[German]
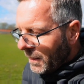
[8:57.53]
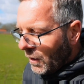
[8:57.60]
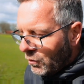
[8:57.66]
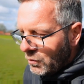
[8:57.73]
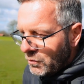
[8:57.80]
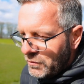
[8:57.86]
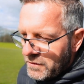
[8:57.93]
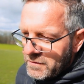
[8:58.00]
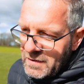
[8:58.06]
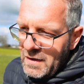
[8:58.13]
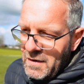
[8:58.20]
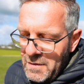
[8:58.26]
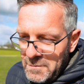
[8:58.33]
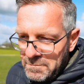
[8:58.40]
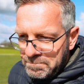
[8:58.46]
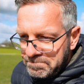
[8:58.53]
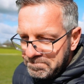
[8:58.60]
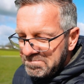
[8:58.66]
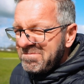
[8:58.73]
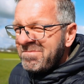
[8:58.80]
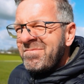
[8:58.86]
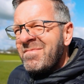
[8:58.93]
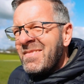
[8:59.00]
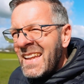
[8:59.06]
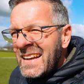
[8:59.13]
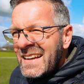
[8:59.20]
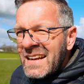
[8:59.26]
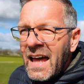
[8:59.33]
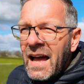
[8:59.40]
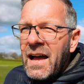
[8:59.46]
Und ähm,
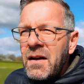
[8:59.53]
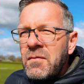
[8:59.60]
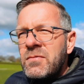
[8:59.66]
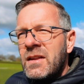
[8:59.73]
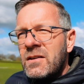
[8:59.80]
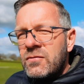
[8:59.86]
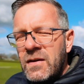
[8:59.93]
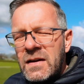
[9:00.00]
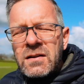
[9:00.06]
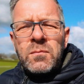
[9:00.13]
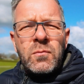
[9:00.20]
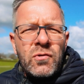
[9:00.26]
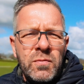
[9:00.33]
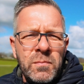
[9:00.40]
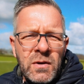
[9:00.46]
Klar, das Wetter muss